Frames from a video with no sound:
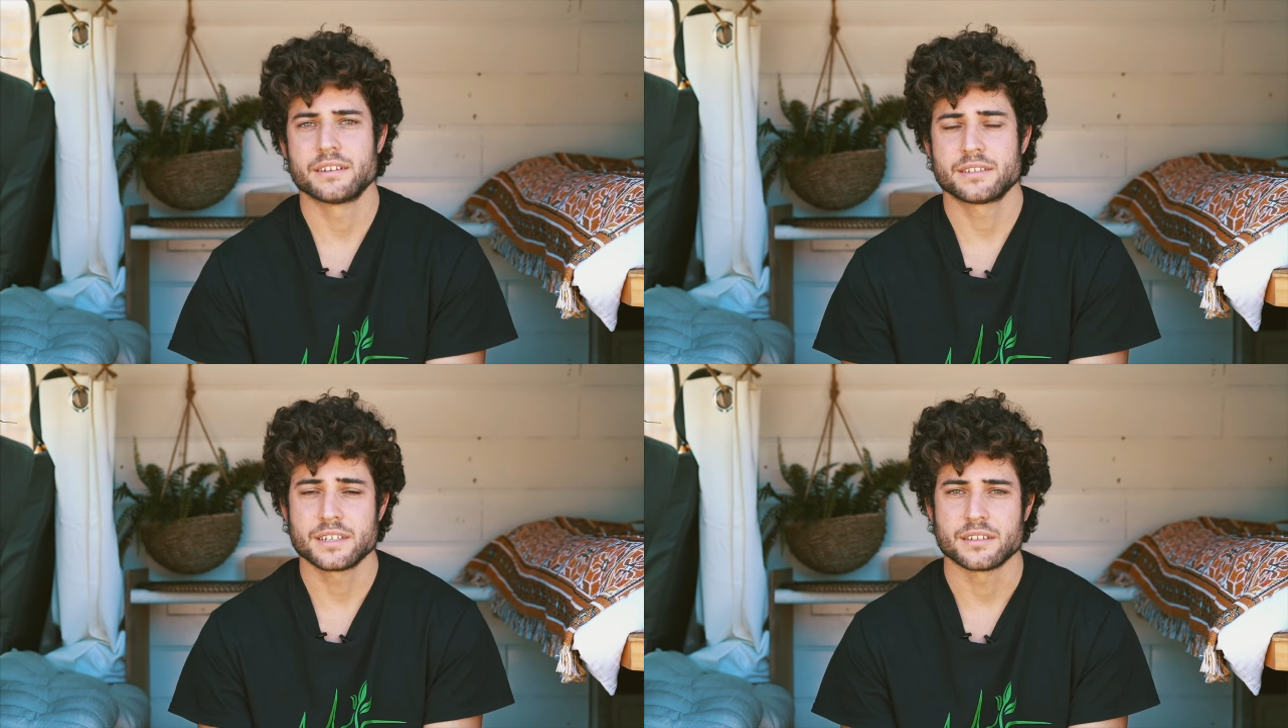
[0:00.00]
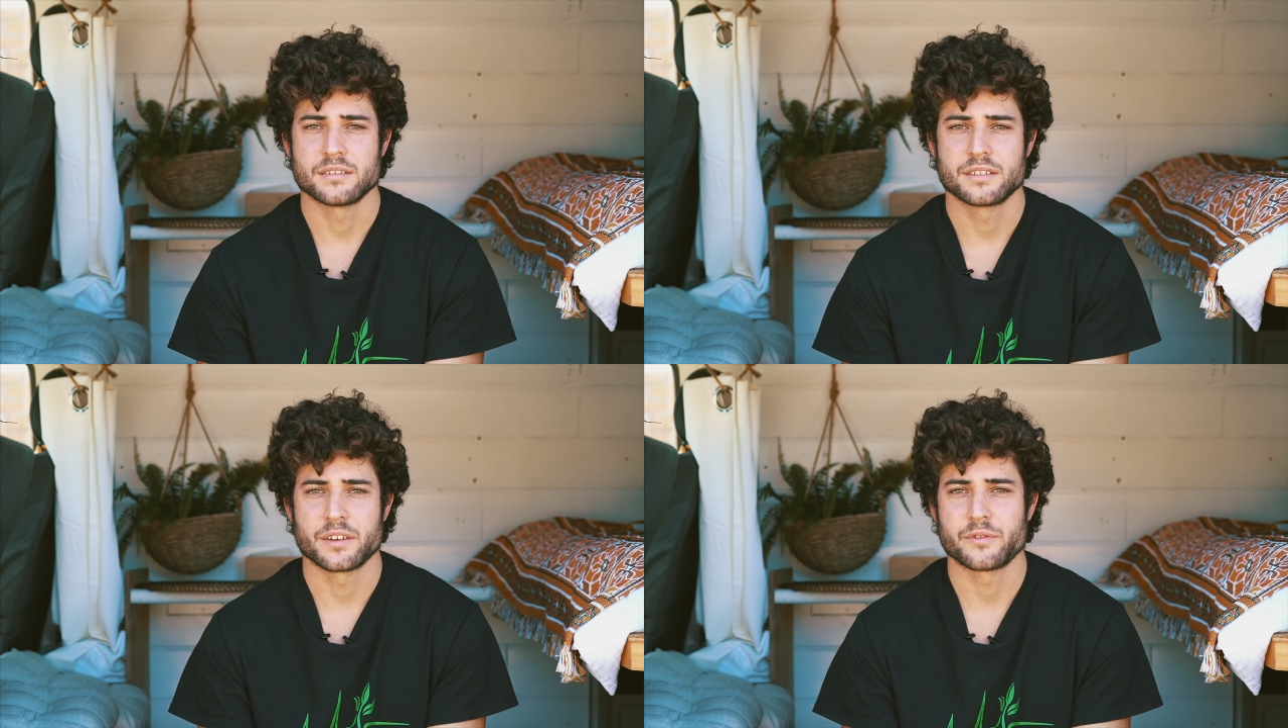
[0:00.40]
Sí,
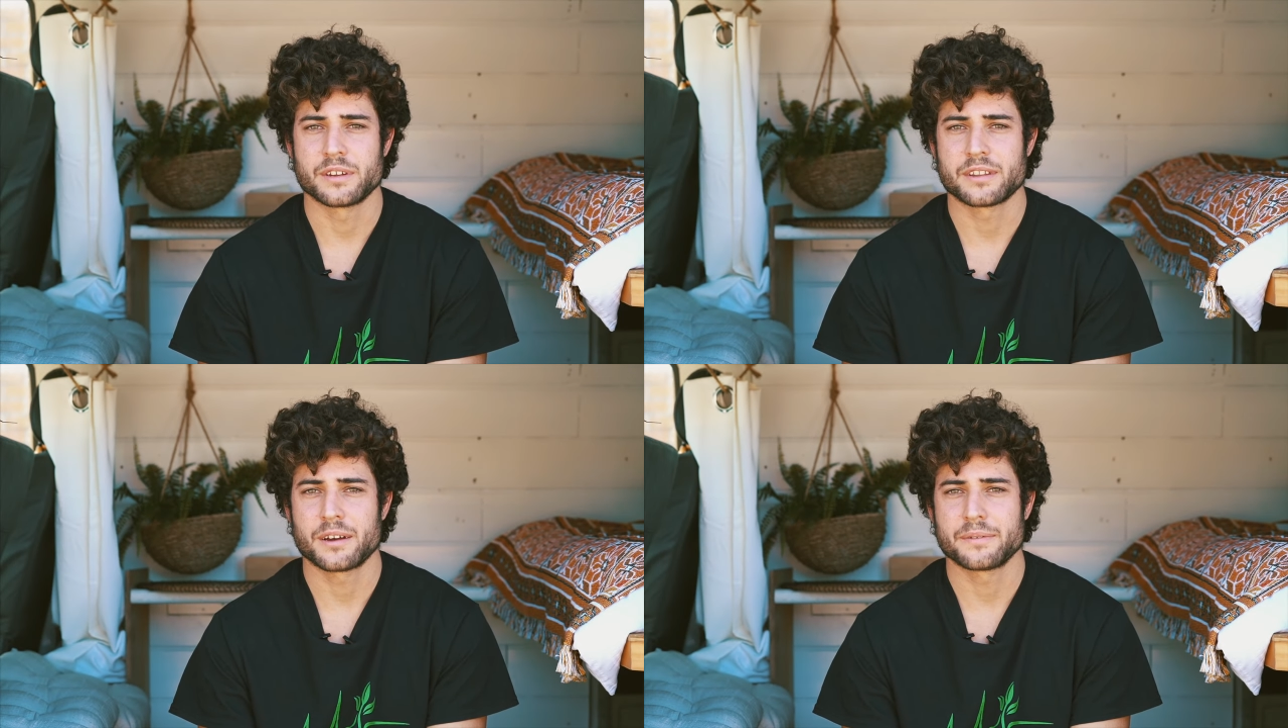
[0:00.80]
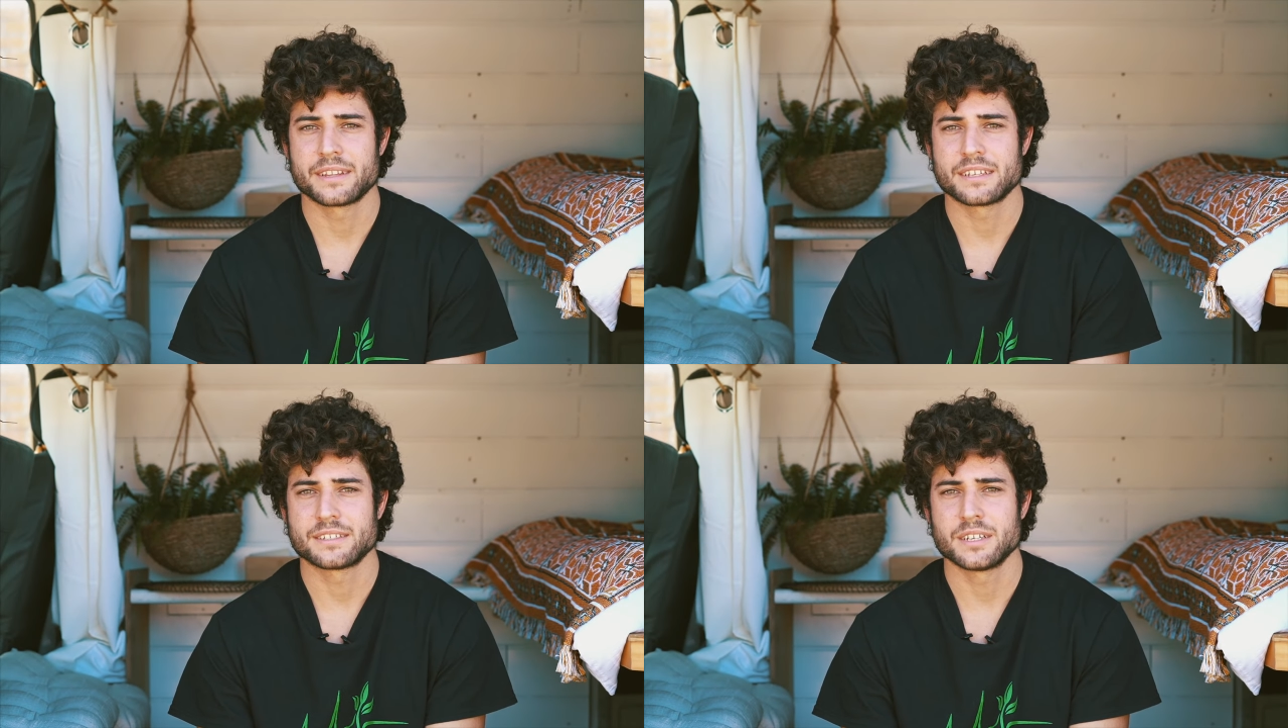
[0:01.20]

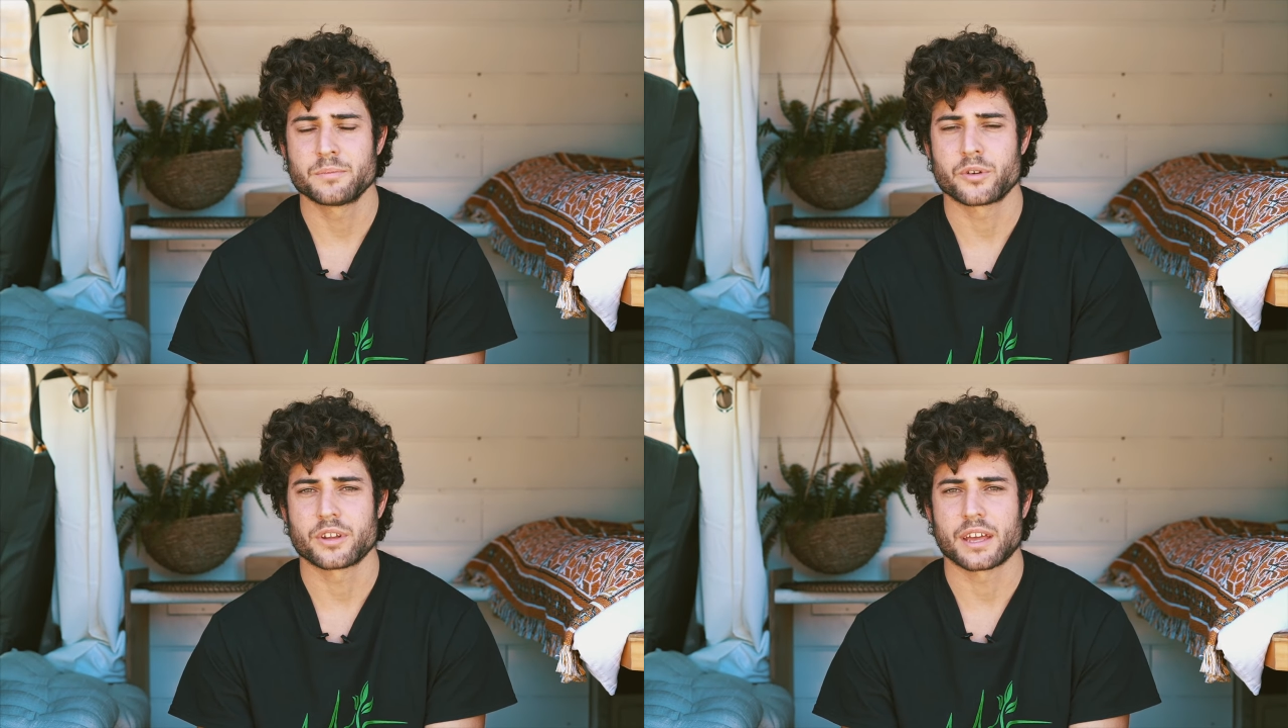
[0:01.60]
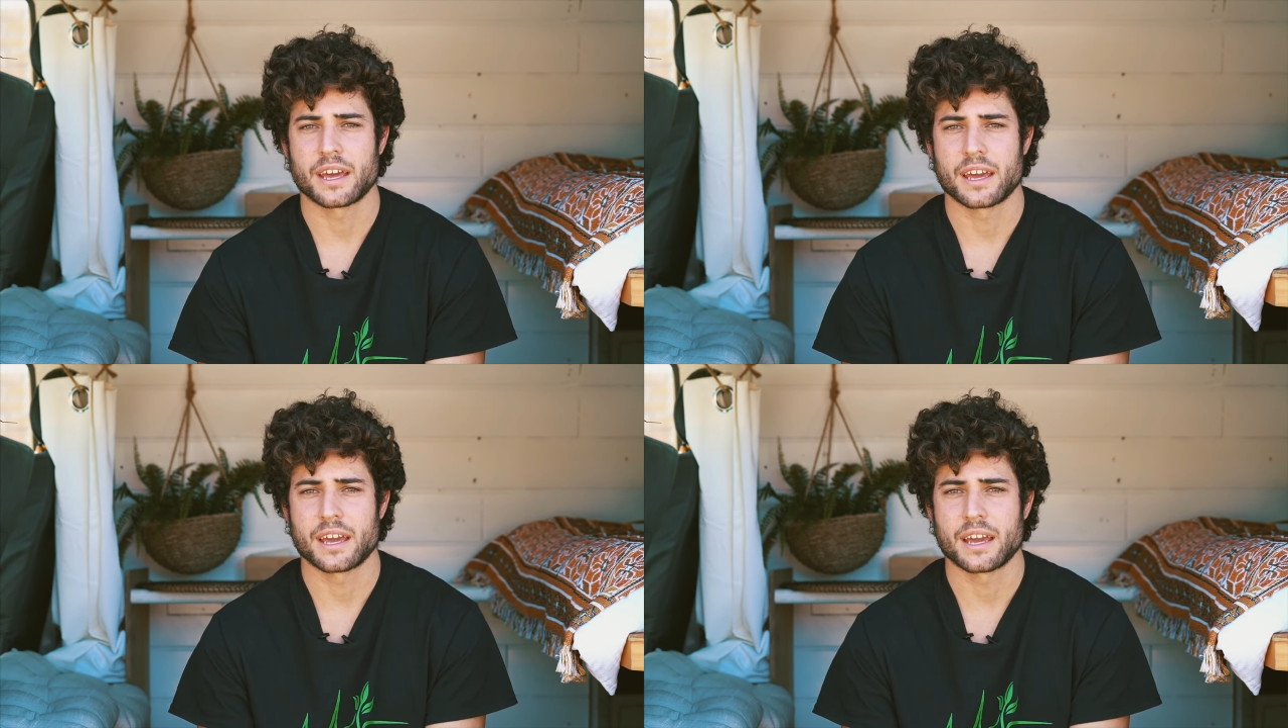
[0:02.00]
definitivamente sí,
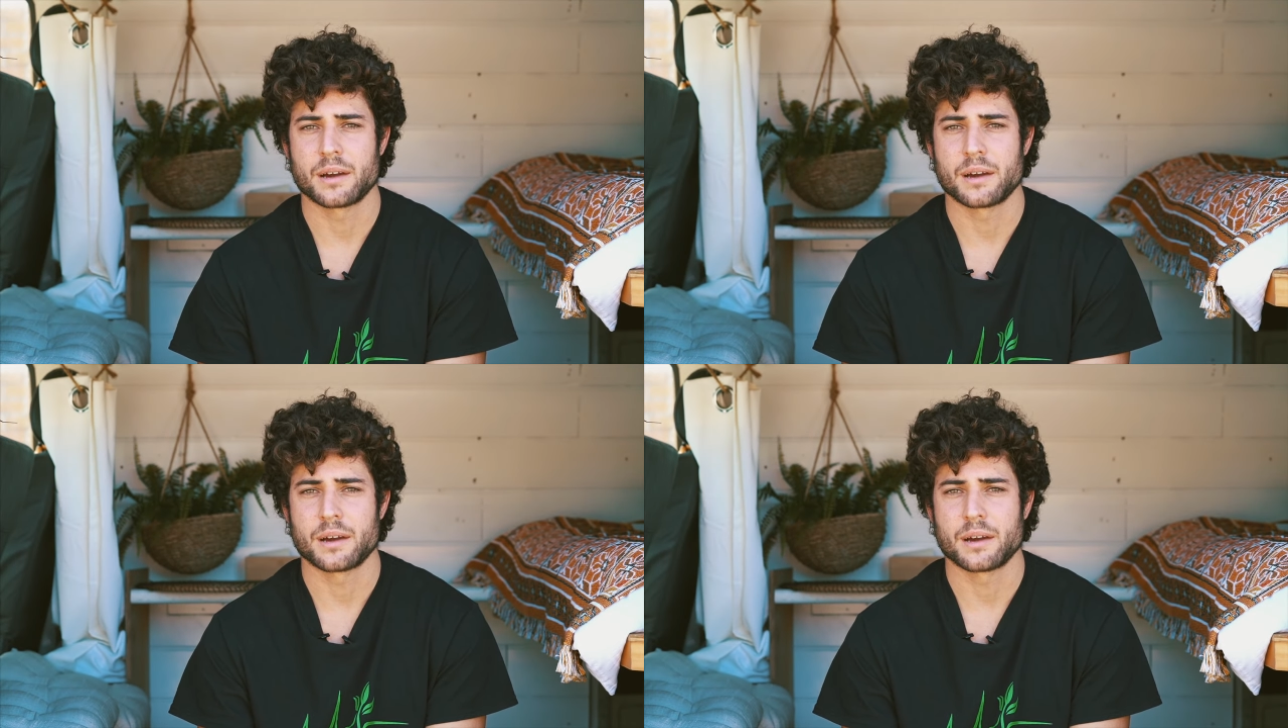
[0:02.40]
porque